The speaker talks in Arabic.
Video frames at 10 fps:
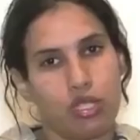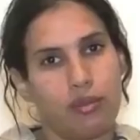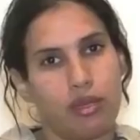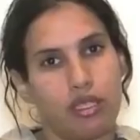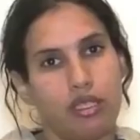
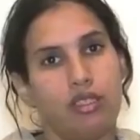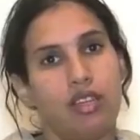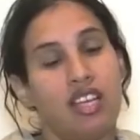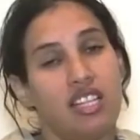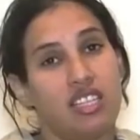متمرن
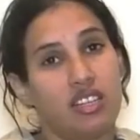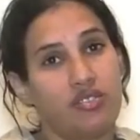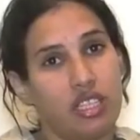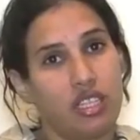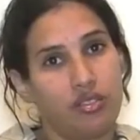
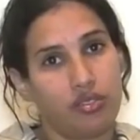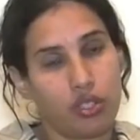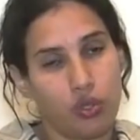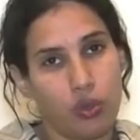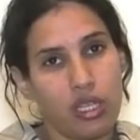تعرفت عليه في
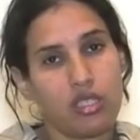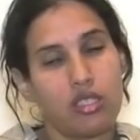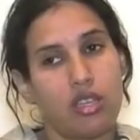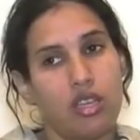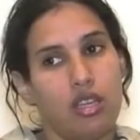داك الوقت